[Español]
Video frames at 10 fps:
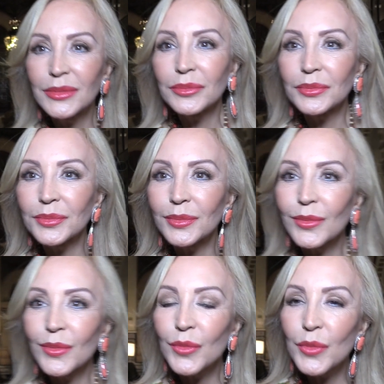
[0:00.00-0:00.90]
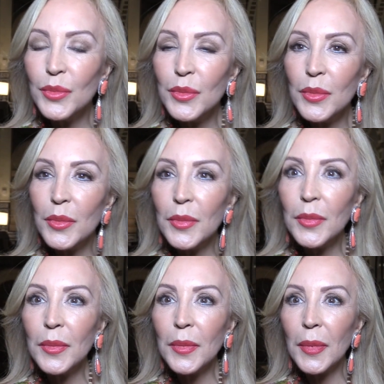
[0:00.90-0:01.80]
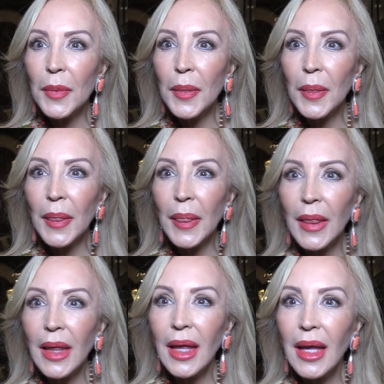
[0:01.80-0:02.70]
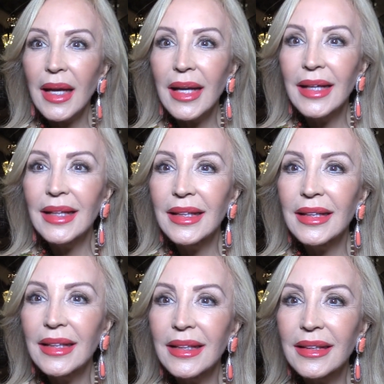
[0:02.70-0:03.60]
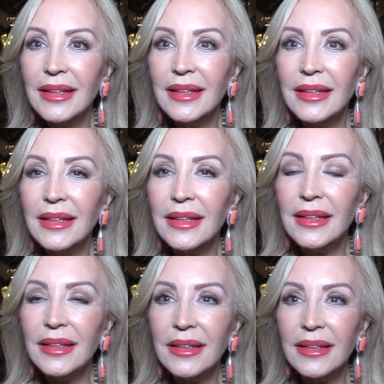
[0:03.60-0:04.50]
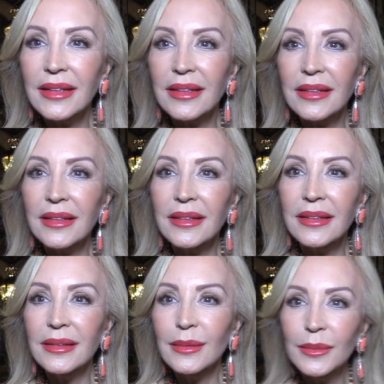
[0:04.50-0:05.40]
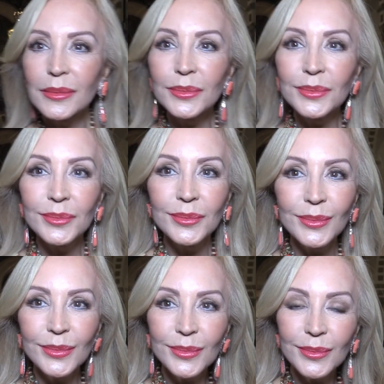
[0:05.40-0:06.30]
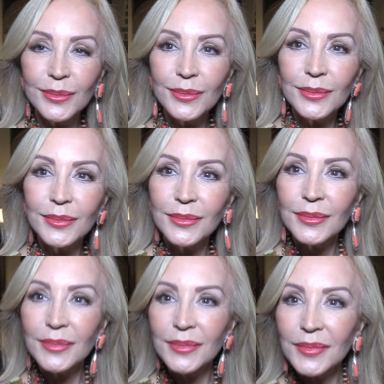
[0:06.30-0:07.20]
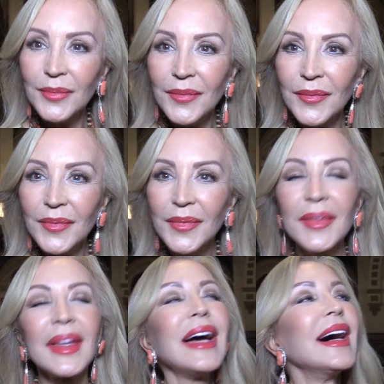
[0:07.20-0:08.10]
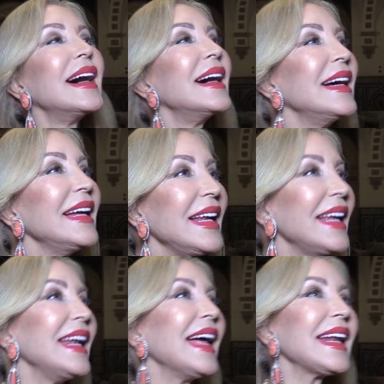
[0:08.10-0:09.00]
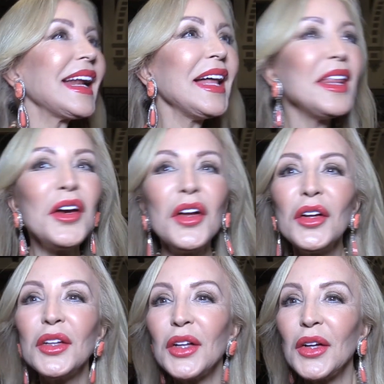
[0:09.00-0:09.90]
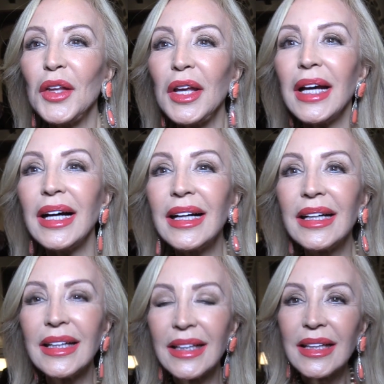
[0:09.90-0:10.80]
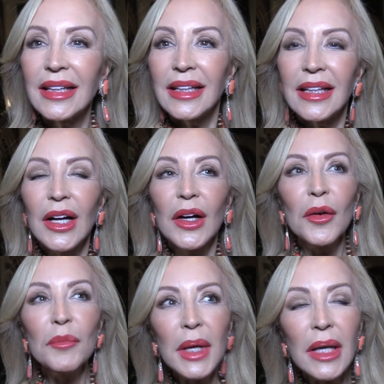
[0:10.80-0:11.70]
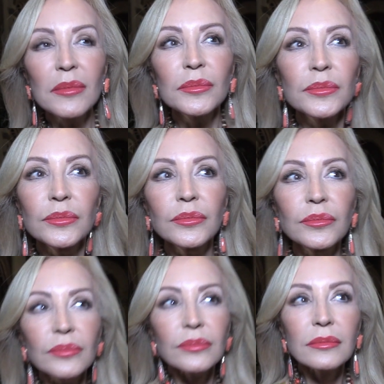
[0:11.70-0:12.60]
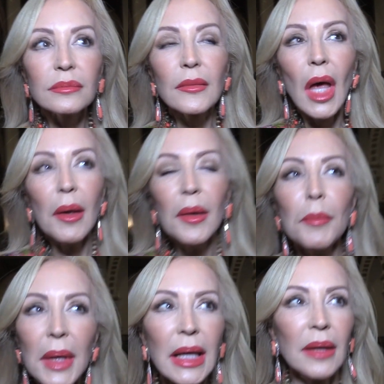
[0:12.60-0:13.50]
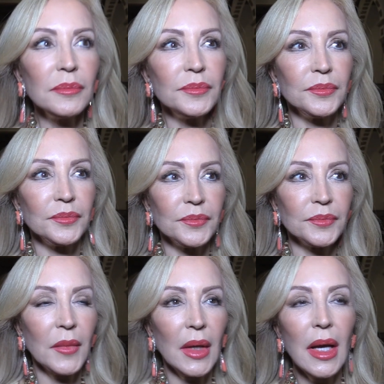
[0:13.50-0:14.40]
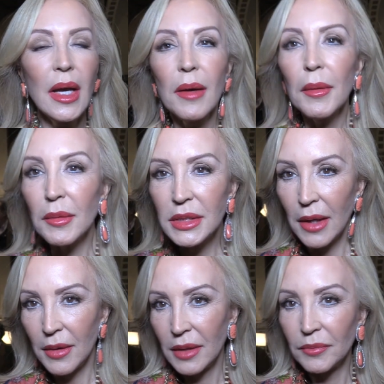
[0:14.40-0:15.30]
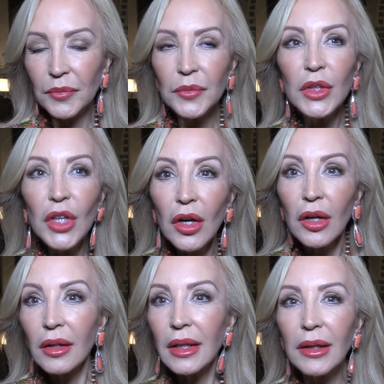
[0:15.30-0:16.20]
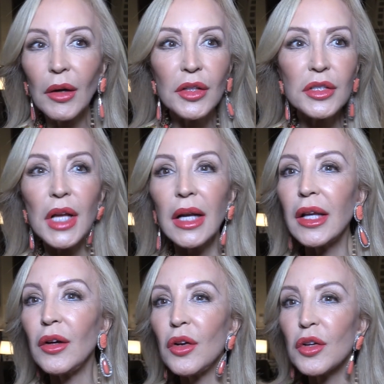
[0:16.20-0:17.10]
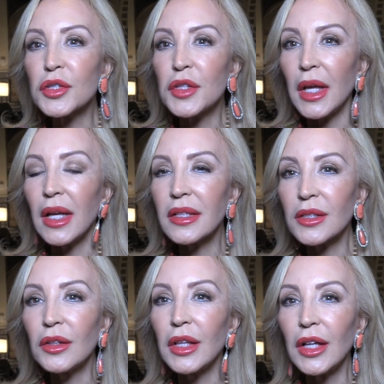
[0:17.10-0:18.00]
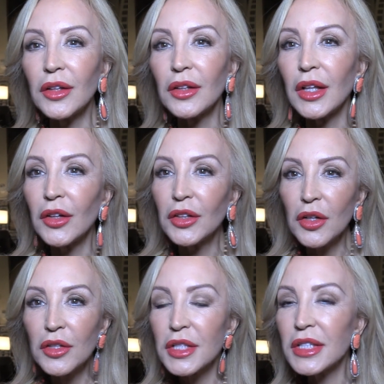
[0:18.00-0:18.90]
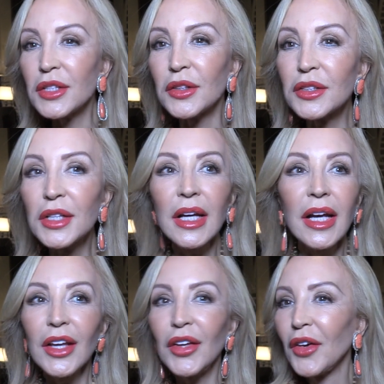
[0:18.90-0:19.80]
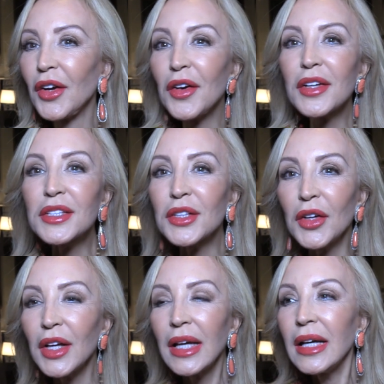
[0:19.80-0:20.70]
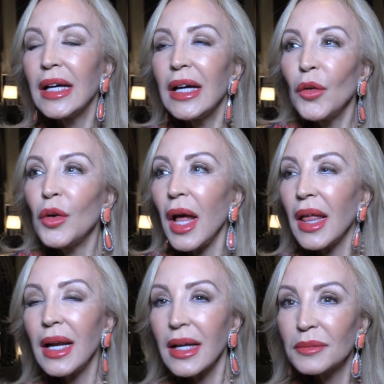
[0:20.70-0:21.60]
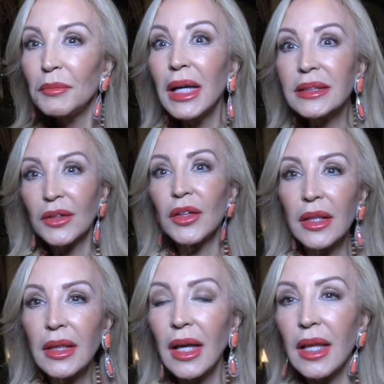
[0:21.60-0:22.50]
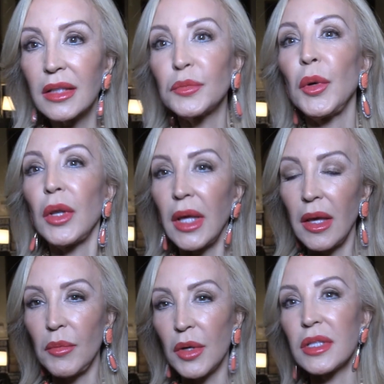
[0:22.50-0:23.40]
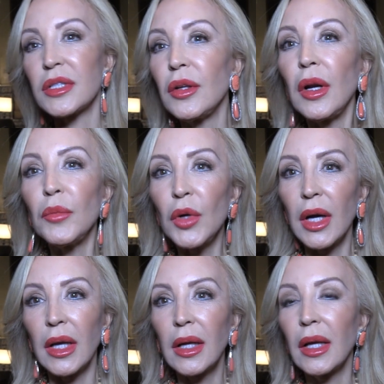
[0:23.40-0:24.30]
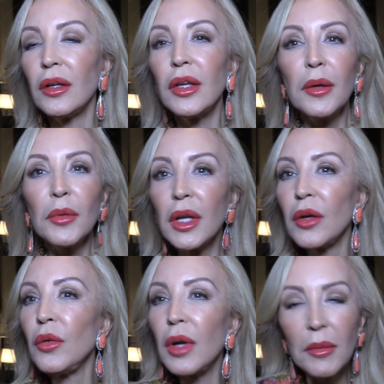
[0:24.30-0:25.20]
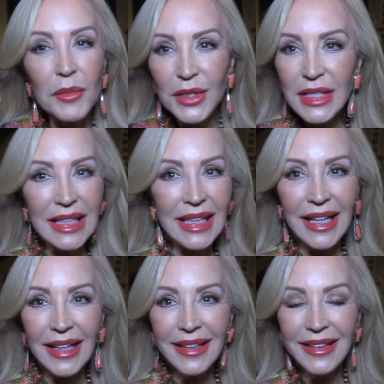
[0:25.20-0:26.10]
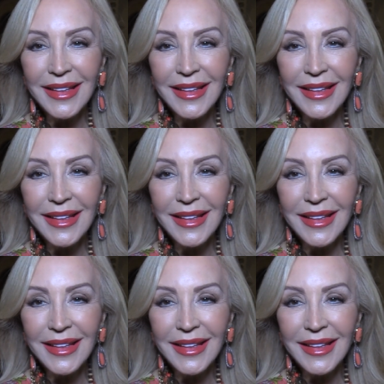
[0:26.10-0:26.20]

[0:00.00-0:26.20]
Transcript: Hay unas declaraciones que has hecho donde tú misma te dices que eres una soltera codiciada, una codiciada soltera y me hace mucha gracia y me gusta, sí, exacto, porque es verdad que si quieres aclararlo, quieres contar. Vamos a ver, yo eh, cuando salieron los 100 solteros, digo, de todos esos, yo creo que soy una de las más codiciadas, ¿por qué? Porque soy una mujer que no llevo ninguna mochila,